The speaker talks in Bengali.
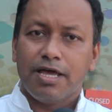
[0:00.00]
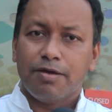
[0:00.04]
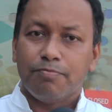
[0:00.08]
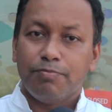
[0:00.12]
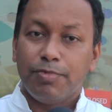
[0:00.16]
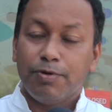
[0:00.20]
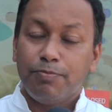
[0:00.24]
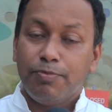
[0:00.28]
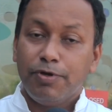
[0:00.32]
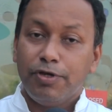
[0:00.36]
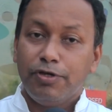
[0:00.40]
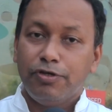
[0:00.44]

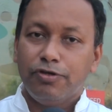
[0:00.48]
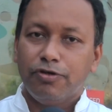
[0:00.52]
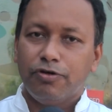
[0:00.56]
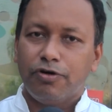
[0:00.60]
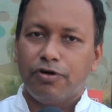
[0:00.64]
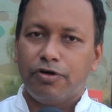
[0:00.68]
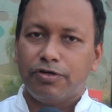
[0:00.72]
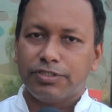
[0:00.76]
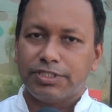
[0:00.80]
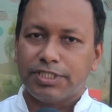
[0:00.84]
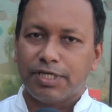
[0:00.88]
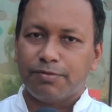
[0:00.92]
বিভিন্ন
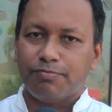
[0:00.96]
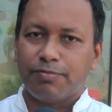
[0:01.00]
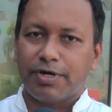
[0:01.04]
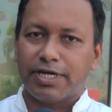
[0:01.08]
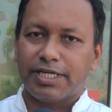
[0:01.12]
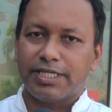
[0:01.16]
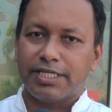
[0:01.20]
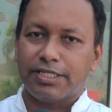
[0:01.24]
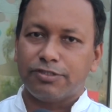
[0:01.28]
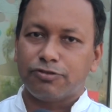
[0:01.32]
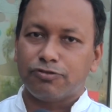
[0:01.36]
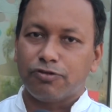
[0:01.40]

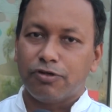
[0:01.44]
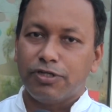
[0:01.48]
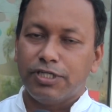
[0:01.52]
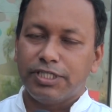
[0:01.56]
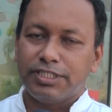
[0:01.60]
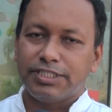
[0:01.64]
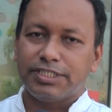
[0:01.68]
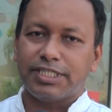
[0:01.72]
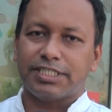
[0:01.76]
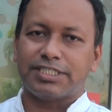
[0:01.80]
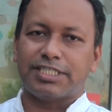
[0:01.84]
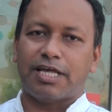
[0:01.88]
চেম্বারের
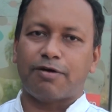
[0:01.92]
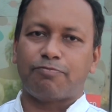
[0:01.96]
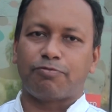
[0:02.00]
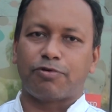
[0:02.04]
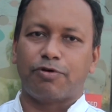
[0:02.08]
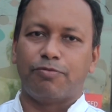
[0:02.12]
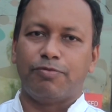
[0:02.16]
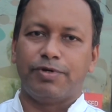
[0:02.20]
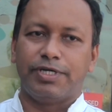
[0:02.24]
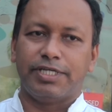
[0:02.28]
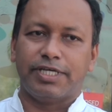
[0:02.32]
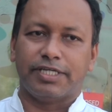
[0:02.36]
চল্লিশটা সাব
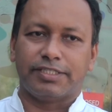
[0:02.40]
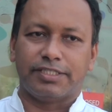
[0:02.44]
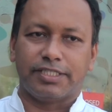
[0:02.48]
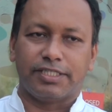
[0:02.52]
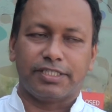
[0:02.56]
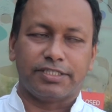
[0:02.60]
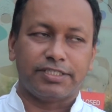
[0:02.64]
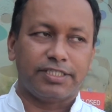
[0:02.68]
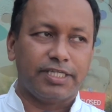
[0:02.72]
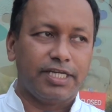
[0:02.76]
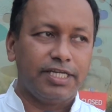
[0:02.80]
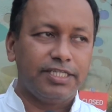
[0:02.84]
কমিটি আছে
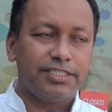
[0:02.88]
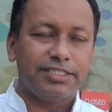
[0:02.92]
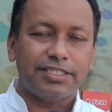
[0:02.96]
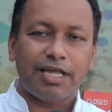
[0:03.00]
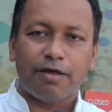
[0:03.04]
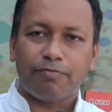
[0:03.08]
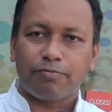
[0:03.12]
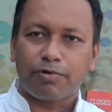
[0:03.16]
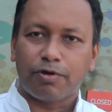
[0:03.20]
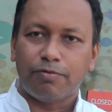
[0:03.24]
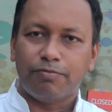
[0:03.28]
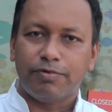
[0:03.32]
সেই
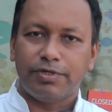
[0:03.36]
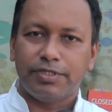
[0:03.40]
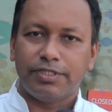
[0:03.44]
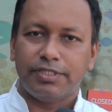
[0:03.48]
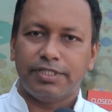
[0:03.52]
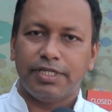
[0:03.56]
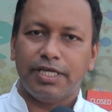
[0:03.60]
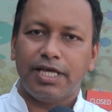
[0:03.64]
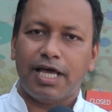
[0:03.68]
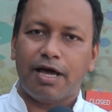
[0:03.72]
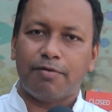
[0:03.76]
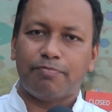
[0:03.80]
সাব
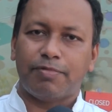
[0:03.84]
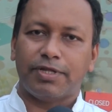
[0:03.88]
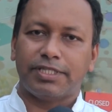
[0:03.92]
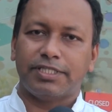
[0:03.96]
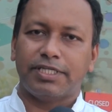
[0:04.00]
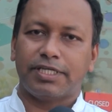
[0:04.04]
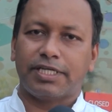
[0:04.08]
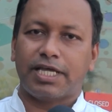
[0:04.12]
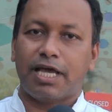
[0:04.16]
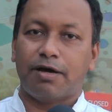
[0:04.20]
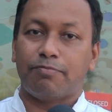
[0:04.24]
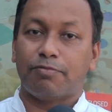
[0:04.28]
কমিটিতে
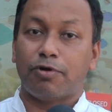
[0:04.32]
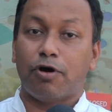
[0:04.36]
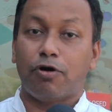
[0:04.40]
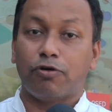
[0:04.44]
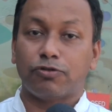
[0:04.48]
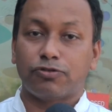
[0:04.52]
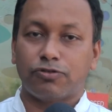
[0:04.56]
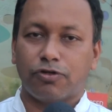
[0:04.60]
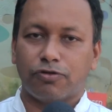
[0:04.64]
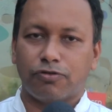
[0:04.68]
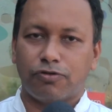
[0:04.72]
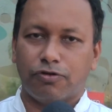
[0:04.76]
আপনাদেরকে আমরা
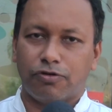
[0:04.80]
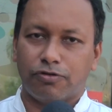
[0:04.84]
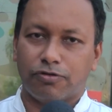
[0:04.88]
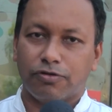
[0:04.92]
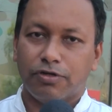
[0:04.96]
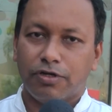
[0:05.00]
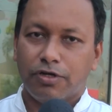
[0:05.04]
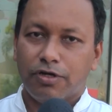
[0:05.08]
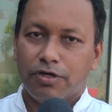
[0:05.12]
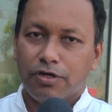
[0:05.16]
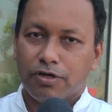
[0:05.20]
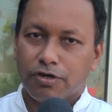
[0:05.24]
অংশগ্রহণ
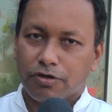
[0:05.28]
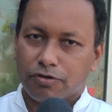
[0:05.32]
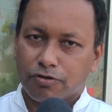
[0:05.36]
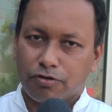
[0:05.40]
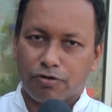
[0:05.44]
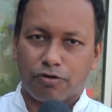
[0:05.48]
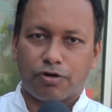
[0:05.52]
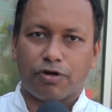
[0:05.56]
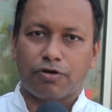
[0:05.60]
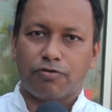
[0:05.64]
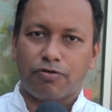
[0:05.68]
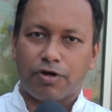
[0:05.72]

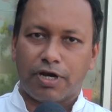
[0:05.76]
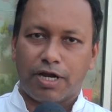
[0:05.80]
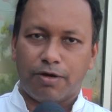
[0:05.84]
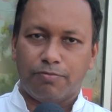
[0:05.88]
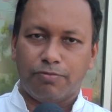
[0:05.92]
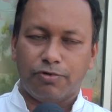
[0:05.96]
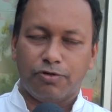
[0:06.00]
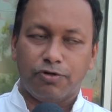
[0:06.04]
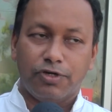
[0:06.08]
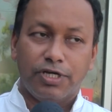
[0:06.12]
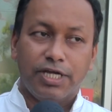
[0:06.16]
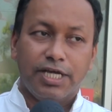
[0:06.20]

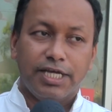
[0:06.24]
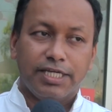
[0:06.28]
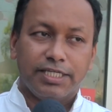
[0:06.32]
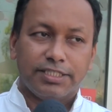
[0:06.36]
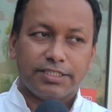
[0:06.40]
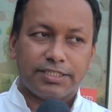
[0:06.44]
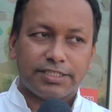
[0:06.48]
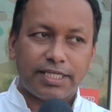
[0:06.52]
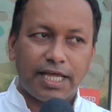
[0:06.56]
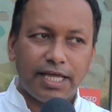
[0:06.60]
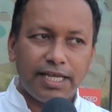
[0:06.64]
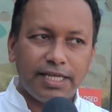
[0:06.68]
করাবো
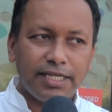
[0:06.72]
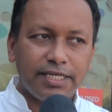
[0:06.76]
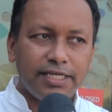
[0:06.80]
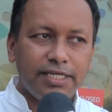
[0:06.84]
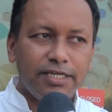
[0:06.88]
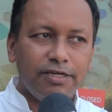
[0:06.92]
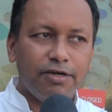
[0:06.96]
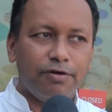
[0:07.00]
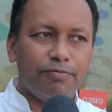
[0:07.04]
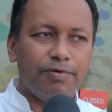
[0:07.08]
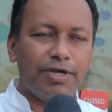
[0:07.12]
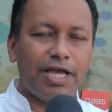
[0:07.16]
তাহলে
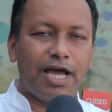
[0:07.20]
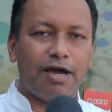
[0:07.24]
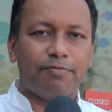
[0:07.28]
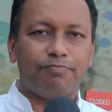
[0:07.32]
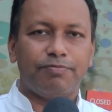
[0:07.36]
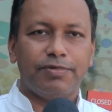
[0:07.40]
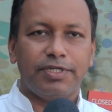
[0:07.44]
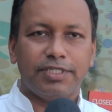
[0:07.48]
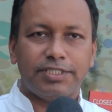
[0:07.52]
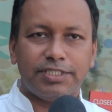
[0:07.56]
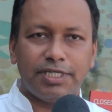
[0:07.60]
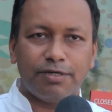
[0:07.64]
কি হবে
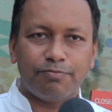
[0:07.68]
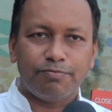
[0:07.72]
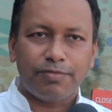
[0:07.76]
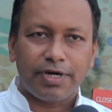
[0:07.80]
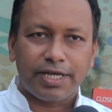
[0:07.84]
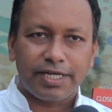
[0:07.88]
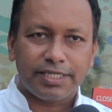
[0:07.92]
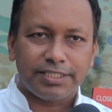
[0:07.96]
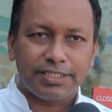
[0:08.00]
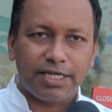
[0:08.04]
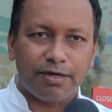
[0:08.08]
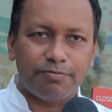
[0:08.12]
আপনি
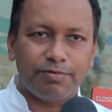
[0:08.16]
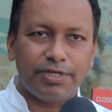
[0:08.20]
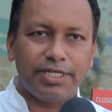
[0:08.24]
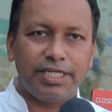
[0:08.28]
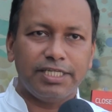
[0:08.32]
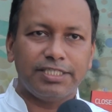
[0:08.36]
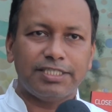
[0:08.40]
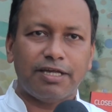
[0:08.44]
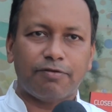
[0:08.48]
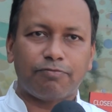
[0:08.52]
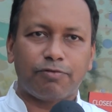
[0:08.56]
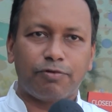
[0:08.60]
চেম্বারে যাবেন
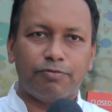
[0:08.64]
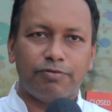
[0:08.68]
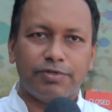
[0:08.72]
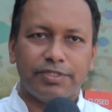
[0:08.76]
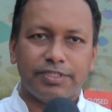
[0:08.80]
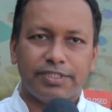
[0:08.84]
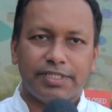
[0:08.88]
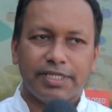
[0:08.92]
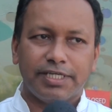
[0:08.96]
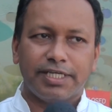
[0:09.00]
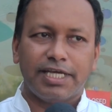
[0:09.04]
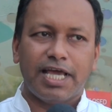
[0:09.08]
এই সাব
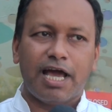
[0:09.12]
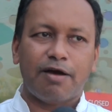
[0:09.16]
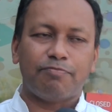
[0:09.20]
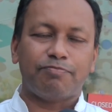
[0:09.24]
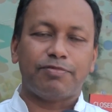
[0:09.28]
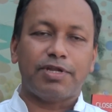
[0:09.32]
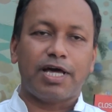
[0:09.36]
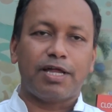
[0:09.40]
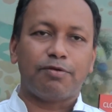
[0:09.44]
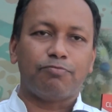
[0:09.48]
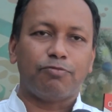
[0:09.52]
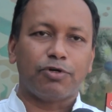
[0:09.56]
কমিটিতে গিয়ে
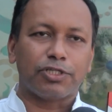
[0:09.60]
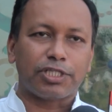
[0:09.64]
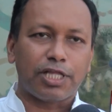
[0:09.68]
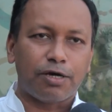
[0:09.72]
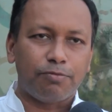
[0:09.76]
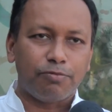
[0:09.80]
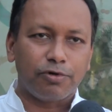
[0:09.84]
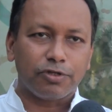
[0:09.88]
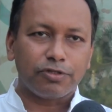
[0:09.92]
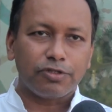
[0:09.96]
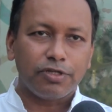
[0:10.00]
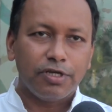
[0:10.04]
আপনার
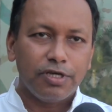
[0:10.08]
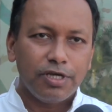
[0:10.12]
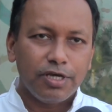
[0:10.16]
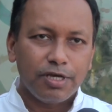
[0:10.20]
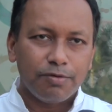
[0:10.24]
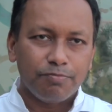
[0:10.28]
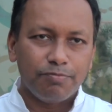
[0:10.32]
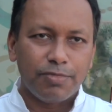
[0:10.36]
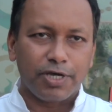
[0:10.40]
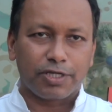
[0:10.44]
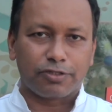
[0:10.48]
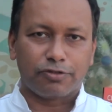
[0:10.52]
মতামত
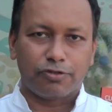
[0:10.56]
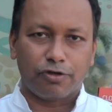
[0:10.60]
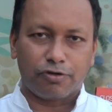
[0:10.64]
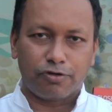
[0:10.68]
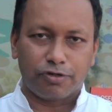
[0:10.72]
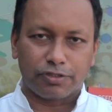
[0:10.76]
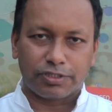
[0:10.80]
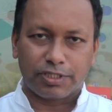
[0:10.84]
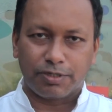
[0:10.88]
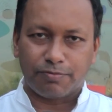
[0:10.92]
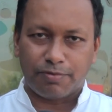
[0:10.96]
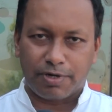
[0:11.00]
ব্যক্ত
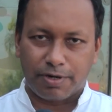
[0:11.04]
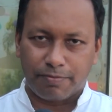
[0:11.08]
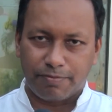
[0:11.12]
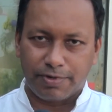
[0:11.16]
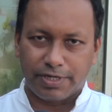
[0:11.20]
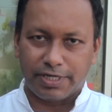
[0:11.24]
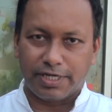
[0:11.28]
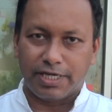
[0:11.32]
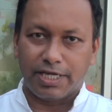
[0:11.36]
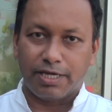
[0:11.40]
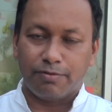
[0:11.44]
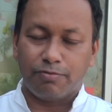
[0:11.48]
করতে
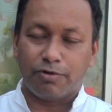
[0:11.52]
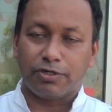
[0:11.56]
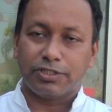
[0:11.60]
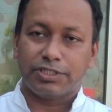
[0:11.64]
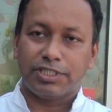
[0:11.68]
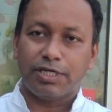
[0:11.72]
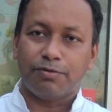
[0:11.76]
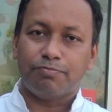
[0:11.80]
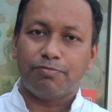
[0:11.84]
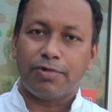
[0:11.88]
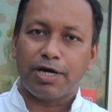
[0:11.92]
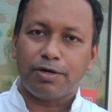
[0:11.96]
পারবেন এবং
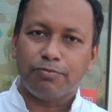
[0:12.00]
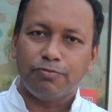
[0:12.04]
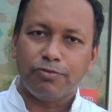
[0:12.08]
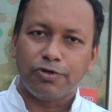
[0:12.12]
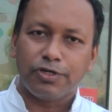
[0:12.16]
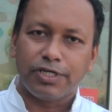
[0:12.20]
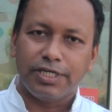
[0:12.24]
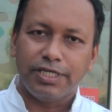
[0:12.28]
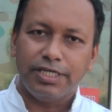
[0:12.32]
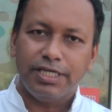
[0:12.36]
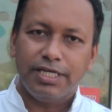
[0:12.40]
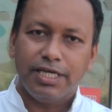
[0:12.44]

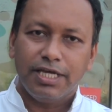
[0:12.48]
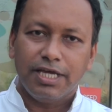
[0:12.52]
চেম্বারমুখী